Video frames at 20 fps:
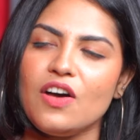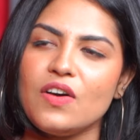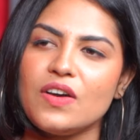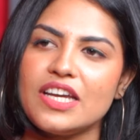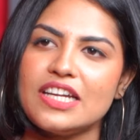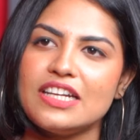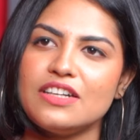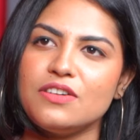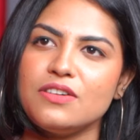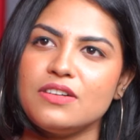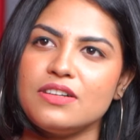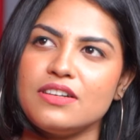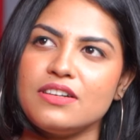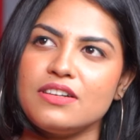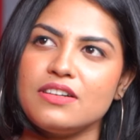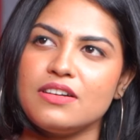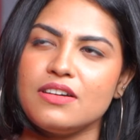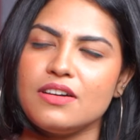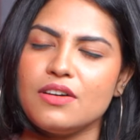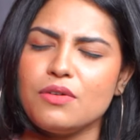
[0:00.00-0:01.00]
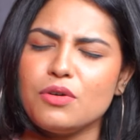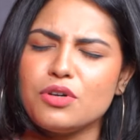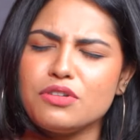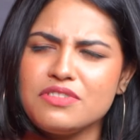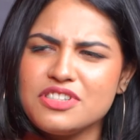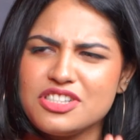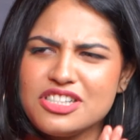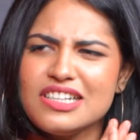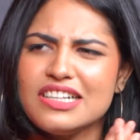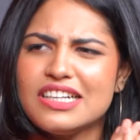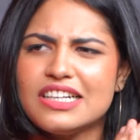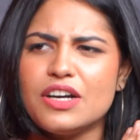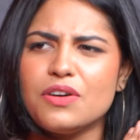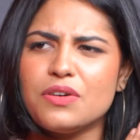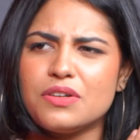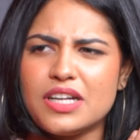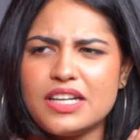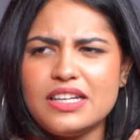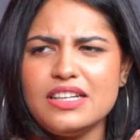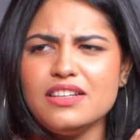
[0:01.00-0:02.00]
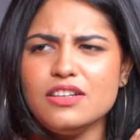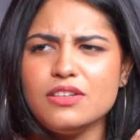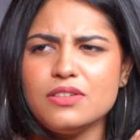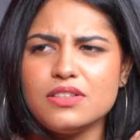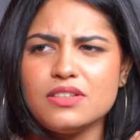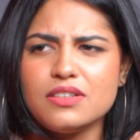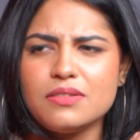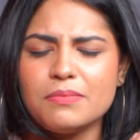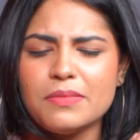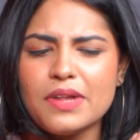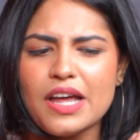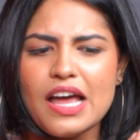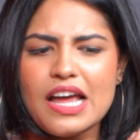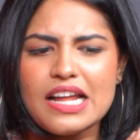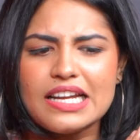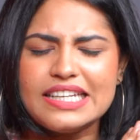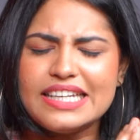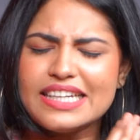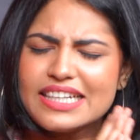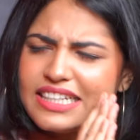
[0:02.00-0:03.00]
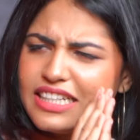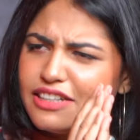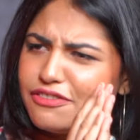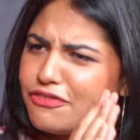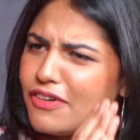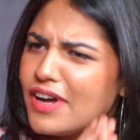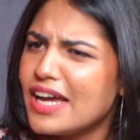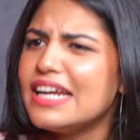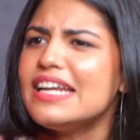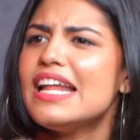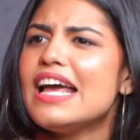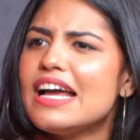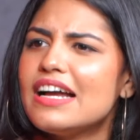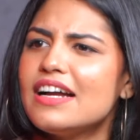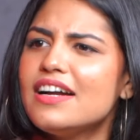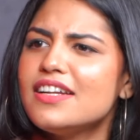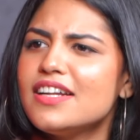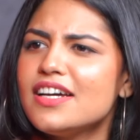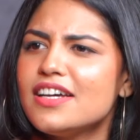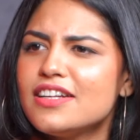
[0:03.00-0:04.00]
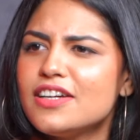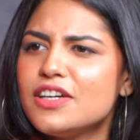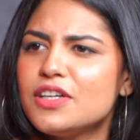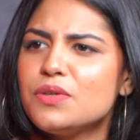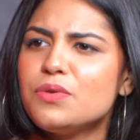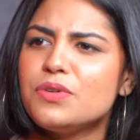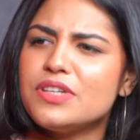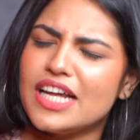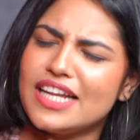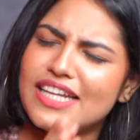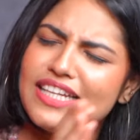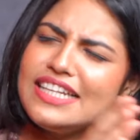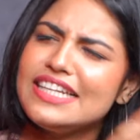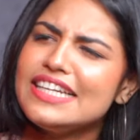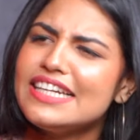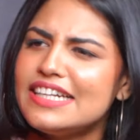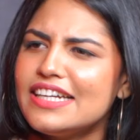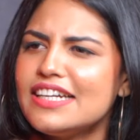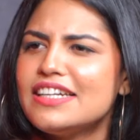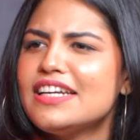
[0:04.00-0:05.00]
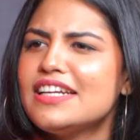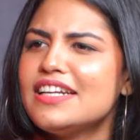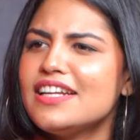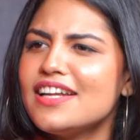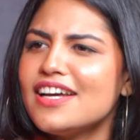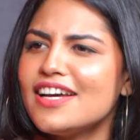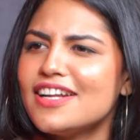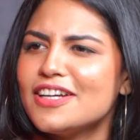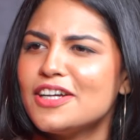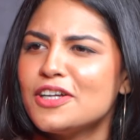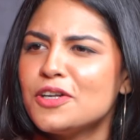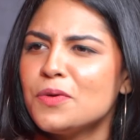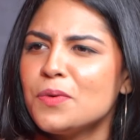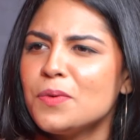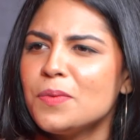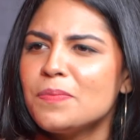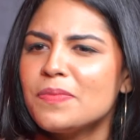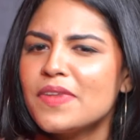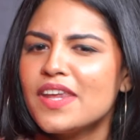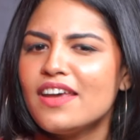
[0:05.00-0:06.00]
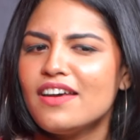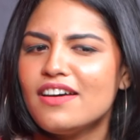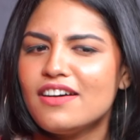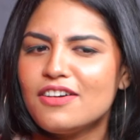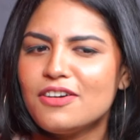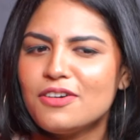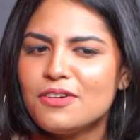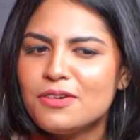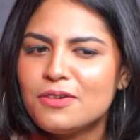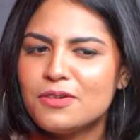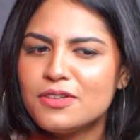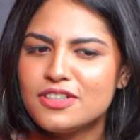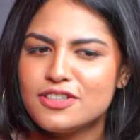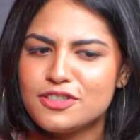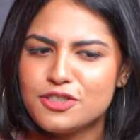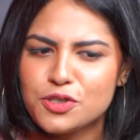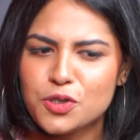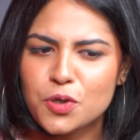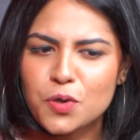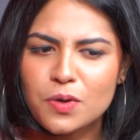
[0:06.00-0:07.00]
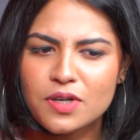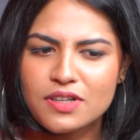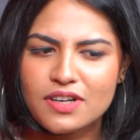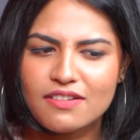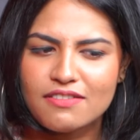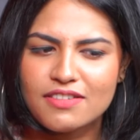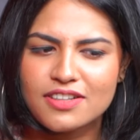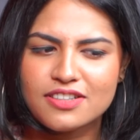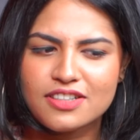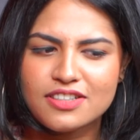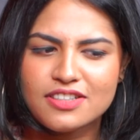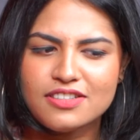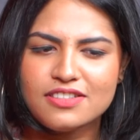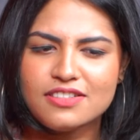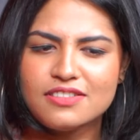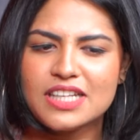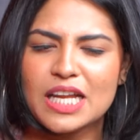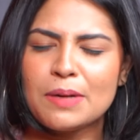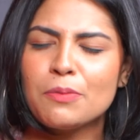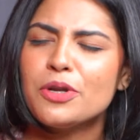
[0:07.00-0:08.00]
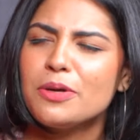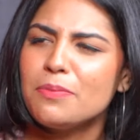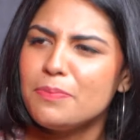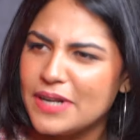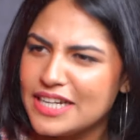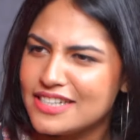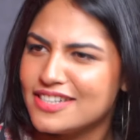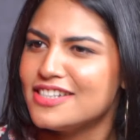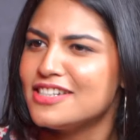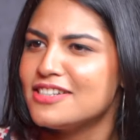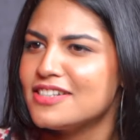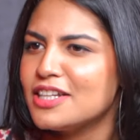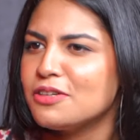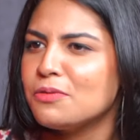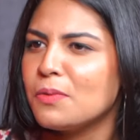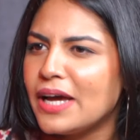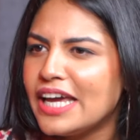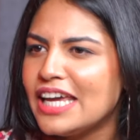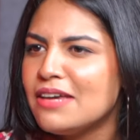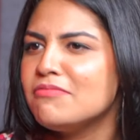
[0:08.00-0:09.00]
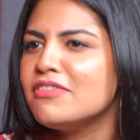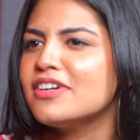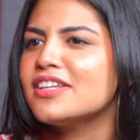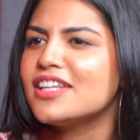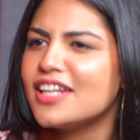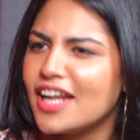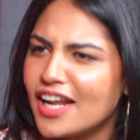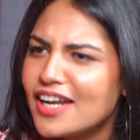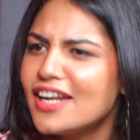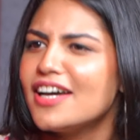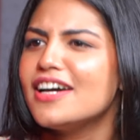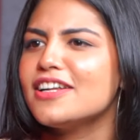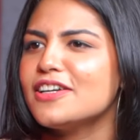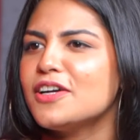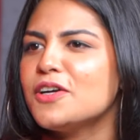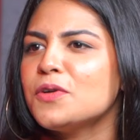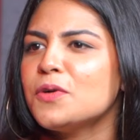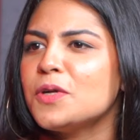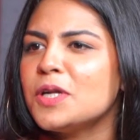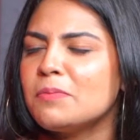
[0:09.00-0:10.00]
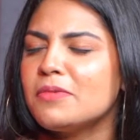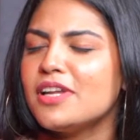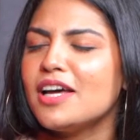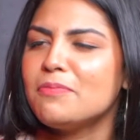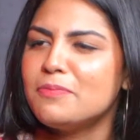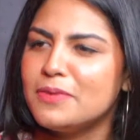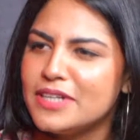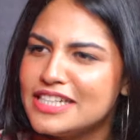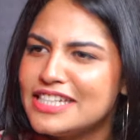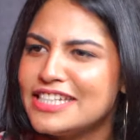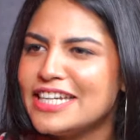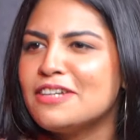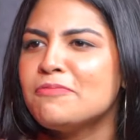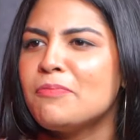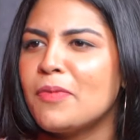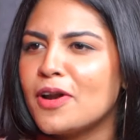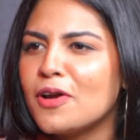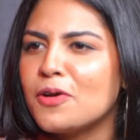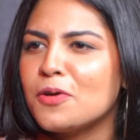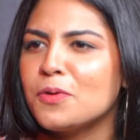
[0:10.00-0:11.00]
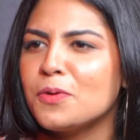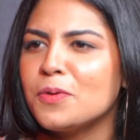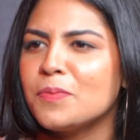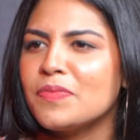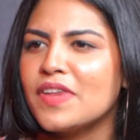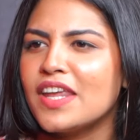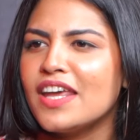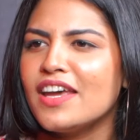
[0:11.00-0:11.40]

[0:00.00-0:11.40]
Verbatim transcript: ஓகே எனக்கு ஒரு ஒரு விஷன் இருக்குது ஒரு நல்ல ஒரு டிக்னிஃபைடு ஆங்கராக இருக்கணும் நல்ல என்டர்டெய்னராக இருக்கணும் ஒரு ஷோ வந்துட்டு நம்மளுடைய ப்ரெசன்ஸ் அந்த வைப் வந்து நல்லா இருக்கணும் நம்மளை அப்ரிஷியேட் பண்ணணும்